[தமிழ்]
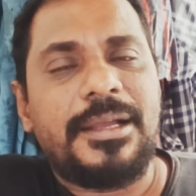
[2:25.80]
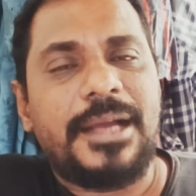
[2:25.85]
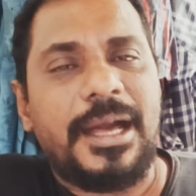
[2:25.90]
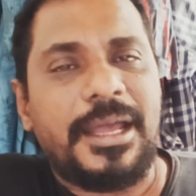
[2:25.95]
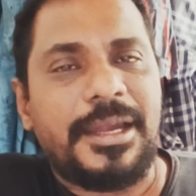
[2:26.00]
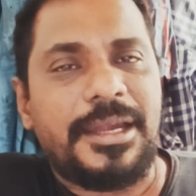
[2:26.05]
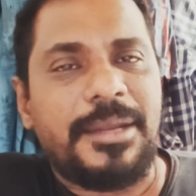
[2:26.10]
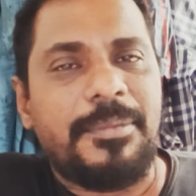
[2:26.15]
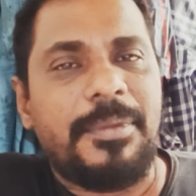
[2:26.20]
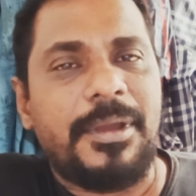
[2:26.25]

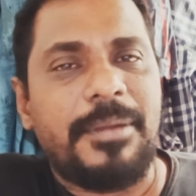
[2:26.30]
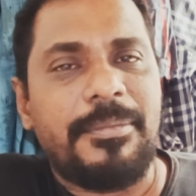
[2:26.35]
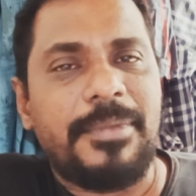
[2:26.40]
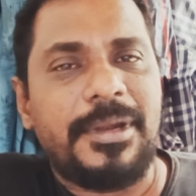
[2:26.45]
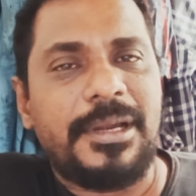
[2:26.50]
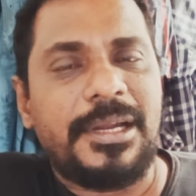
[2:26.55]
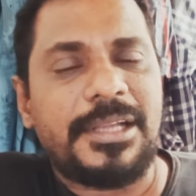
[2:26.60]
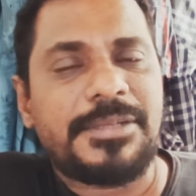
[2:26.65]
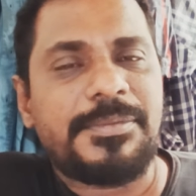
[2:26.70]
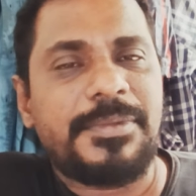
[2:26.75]
ஆர்டி
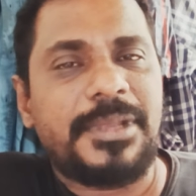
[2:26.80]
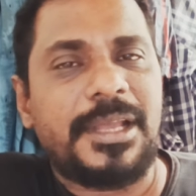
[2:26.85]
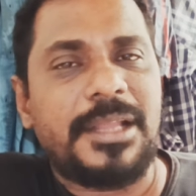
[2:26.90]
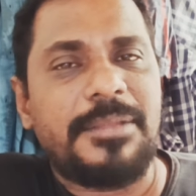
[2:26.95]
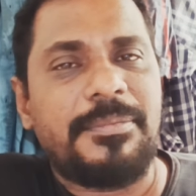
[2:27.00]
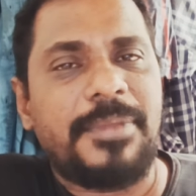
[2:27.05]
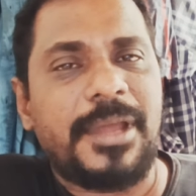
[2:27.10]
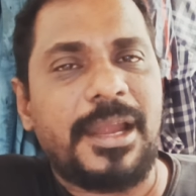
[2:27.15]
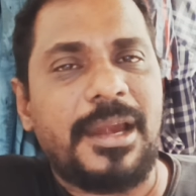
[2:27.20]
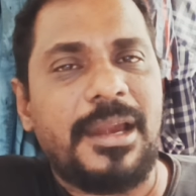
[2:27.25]
பர்மன்
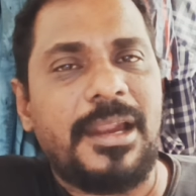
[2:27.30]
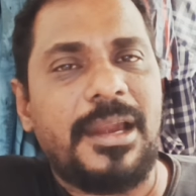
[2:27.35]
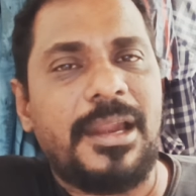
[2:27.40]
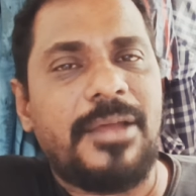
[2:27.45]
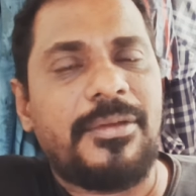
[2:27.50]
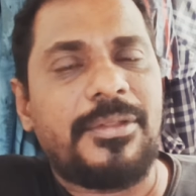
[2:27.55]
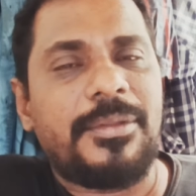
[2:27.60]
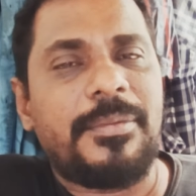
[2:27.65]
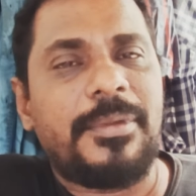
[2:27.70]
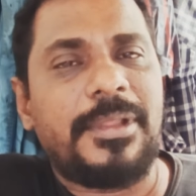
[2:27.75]
லக்ஷ்மிகாந்த்
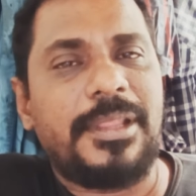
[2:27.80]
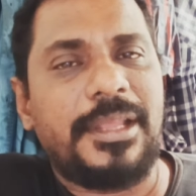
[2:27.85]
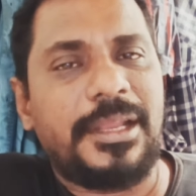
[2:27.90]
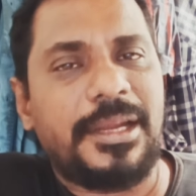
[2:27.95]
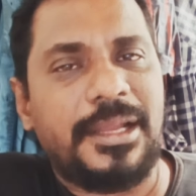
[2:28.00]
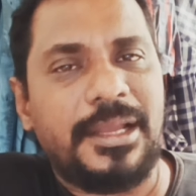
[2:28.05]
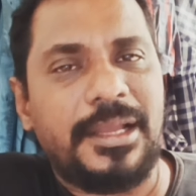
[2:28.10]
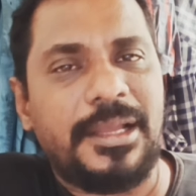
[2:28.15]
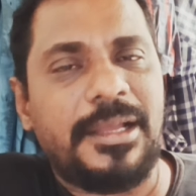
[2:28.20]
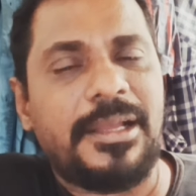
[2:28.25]
பேர்லெல்லாம் வந்து
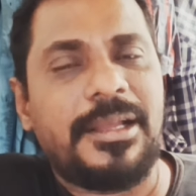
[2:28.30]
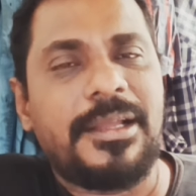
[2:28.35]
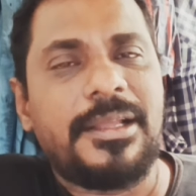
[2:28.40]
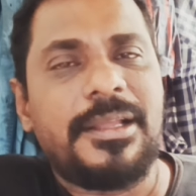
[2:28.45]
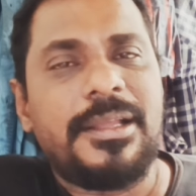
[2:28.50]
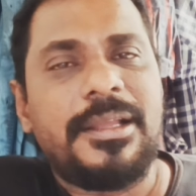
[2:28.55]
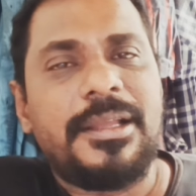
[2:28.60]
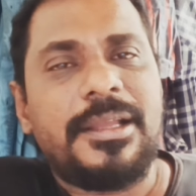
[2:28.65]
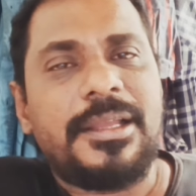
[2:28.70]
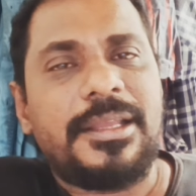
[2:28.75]
பார்த்திங்கன்னா
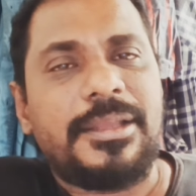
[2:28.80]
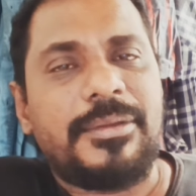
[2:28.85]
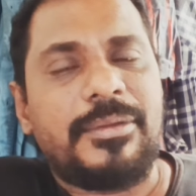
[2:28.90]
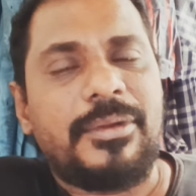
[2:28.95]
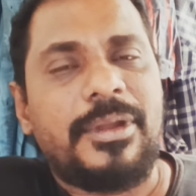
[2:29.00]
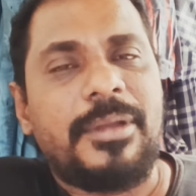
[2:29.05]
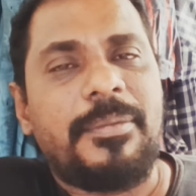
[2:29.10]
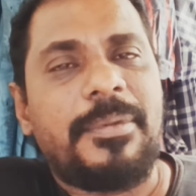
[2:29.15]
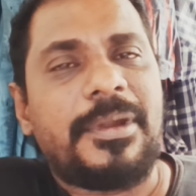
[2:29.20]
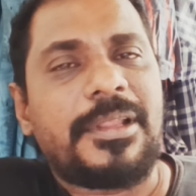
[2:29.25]

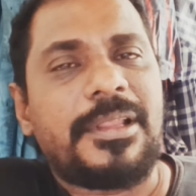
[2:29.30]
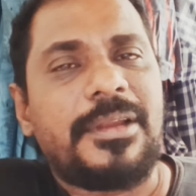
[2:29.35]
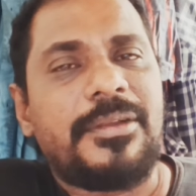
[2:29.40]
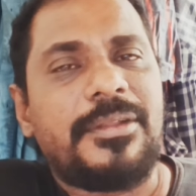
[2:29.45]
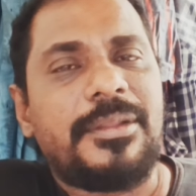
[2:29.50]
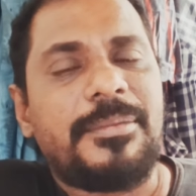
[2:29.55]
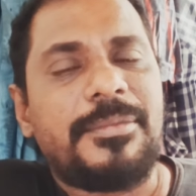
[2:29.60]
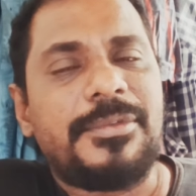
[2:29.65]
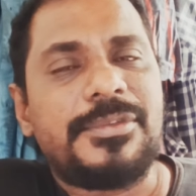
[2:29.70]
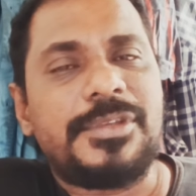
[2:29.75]
இவருடைய படத்தில்
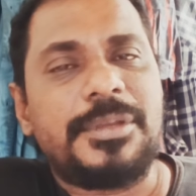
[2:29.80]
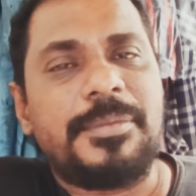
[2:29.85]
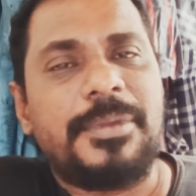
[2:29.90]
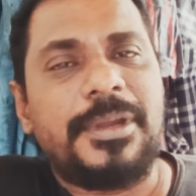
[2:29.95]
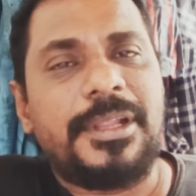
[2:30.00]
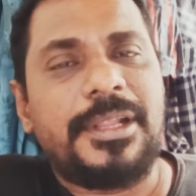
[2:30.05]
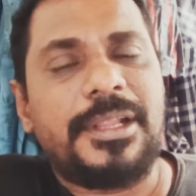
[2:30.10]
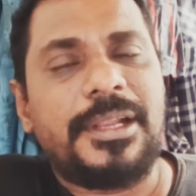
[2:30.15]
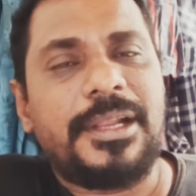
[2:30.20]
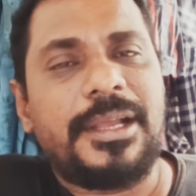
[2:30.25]
வந்து மியூசிக்
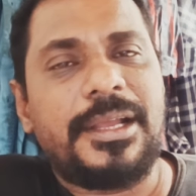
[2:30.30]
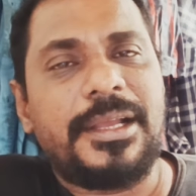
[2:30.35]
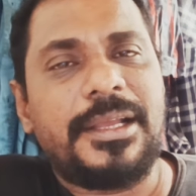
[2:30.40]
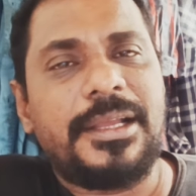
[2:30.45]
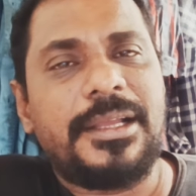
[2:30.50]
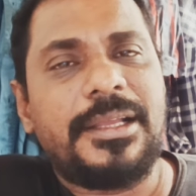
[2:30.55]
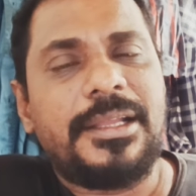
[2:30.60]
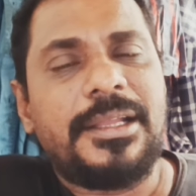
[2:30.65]
பண்ணியிருக்கிறாங்க